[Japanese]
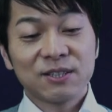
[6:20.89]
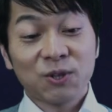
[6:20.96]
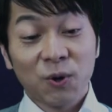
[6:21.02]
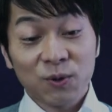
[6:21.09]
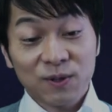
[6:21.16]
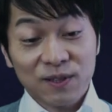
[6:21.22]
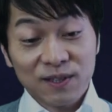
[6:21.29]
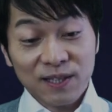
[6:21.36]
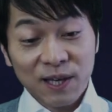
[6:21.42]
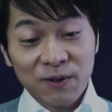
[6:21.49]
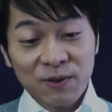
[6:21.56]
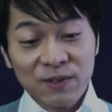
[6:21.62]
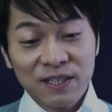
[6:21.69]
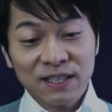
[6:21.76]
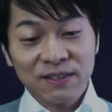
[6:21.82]
とって
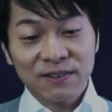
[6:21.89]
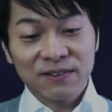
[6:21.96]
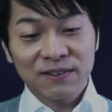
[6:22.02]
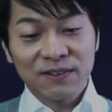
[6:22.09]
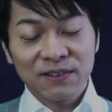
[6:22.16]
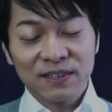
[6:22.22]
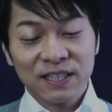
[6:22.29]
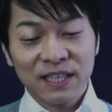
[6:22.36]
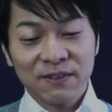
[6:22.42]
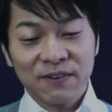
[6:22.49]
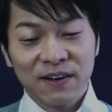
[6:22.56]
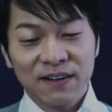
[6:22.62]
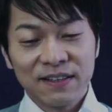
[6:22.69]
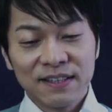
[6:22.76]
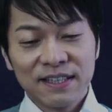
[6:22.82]
おきのコーヒー
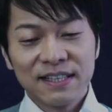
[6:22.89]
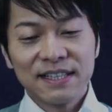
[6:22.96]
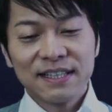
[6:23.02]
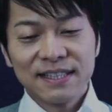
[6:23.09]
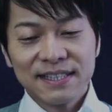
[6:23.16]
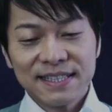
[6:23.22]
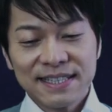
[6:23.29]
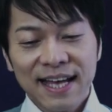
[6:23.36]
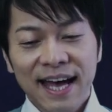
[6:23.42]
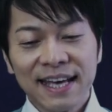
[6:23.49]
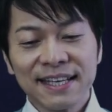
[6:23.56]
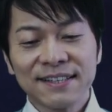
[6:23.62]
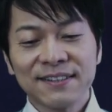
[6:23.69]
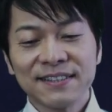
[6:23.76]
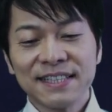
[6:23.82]
を
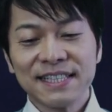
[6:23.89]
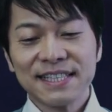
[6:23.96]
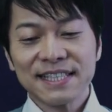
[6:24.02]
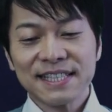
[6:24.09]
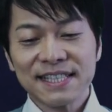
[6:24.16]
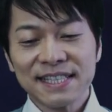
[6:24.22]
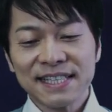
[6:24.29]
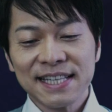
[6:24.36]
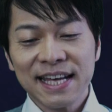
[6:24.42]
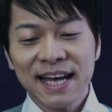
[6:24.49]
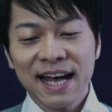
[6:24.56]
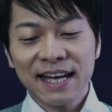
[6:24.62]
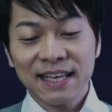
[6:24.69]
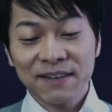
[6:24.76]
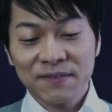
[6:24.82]
最後についで
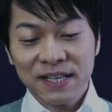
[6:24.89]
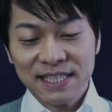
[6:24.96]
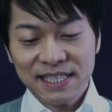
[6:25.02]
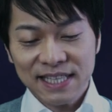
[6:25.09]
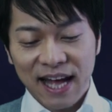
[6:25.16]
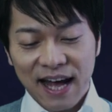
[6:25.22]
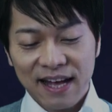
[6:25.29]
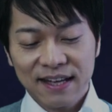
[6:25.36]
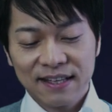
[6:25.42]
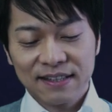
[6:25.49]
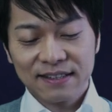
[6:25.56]
あげました